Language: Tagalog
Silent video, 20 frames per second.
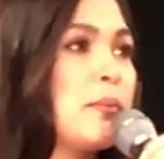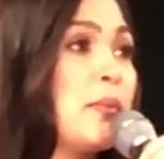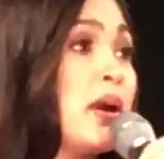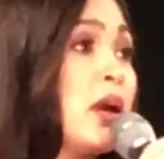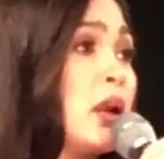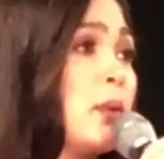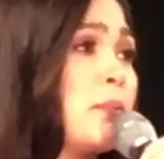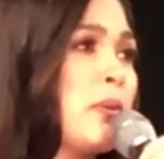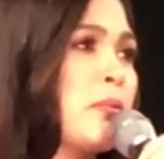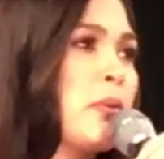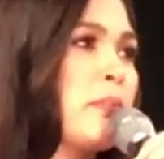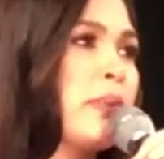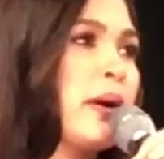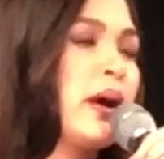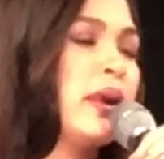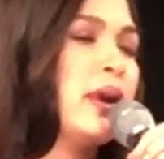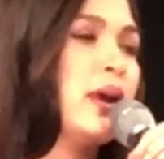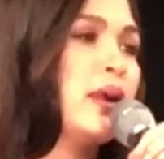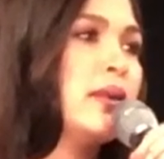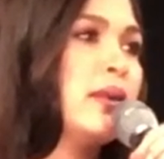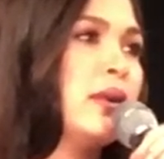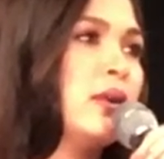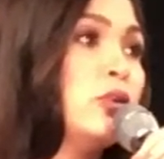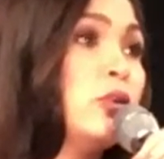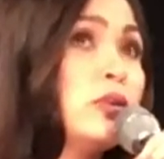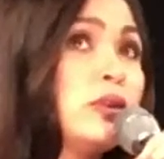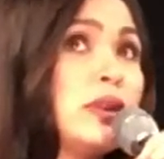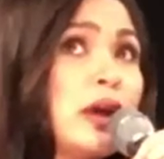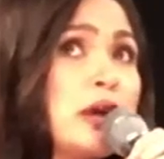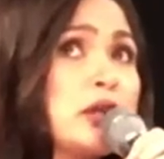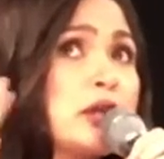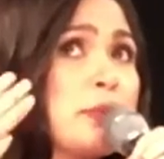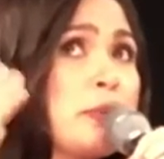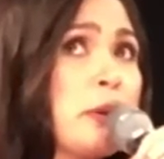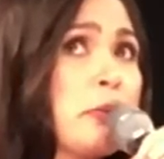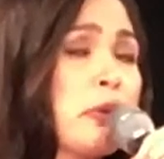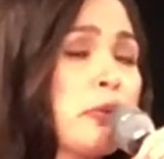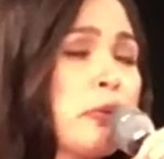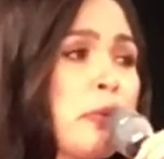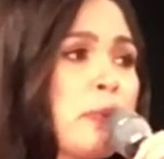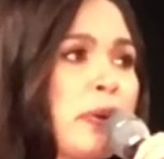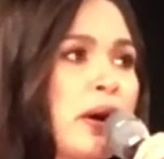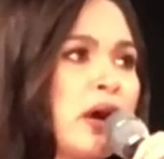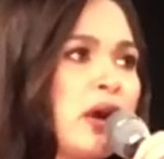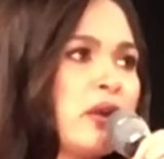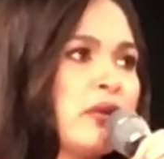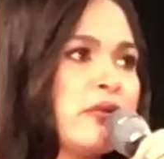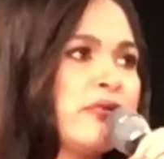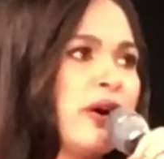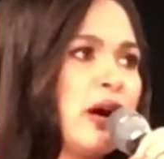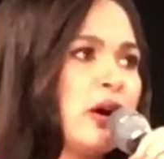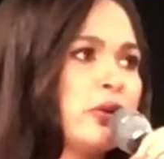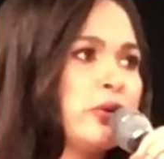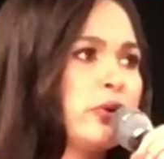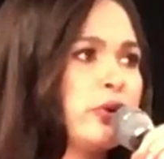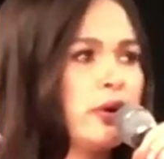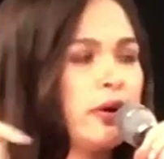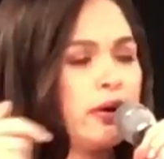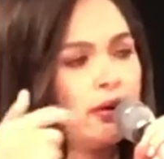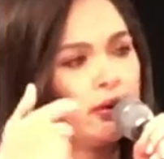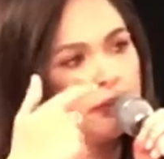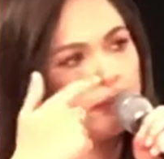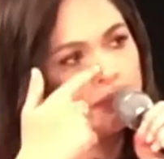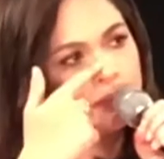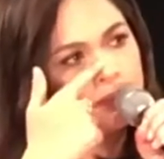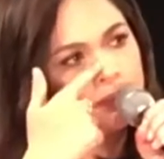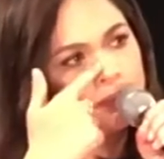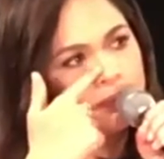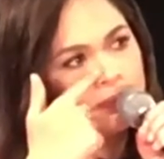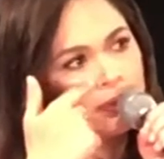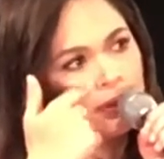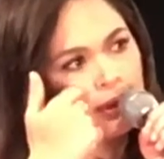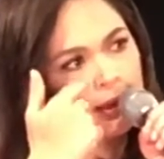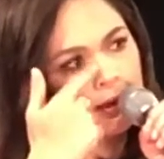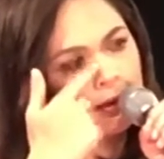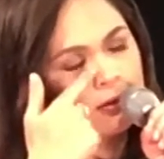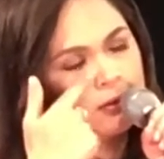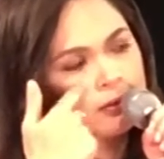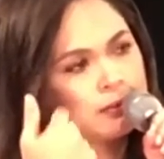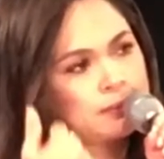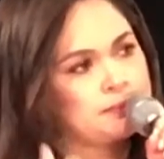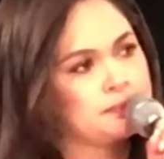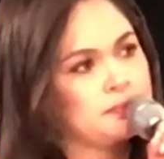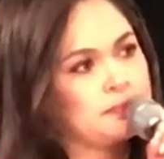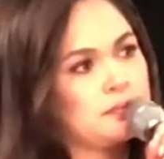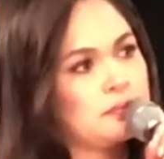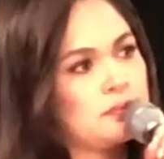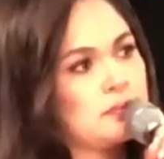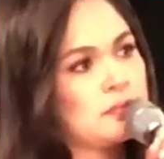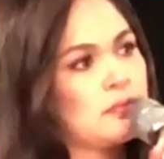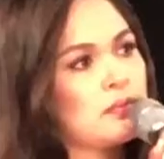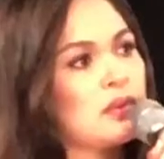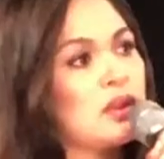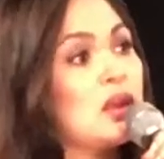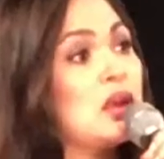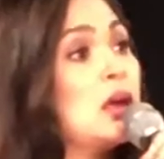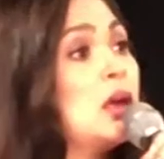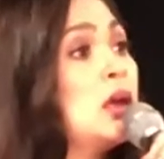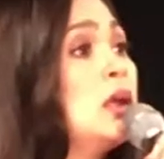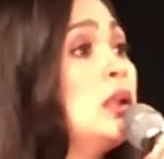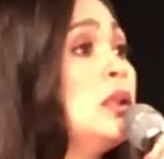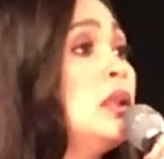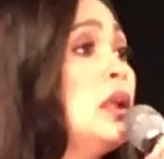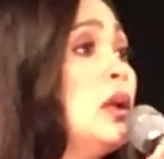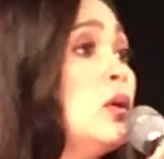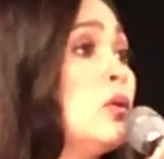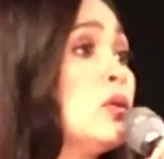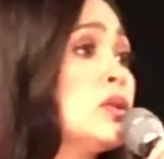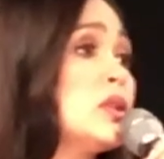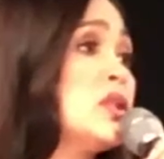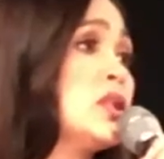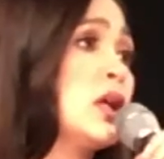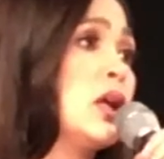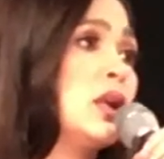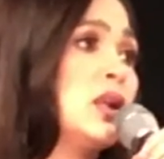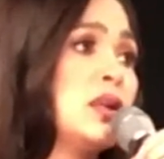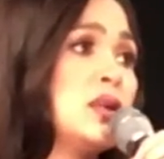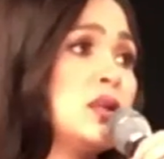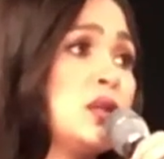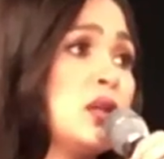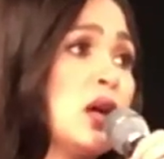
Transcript: pero mahirap magpapayat eh. Doon tayo sa pagpapapayat factor. Si Janet Jackson, di ba 50 ba? Hindi ako si Janet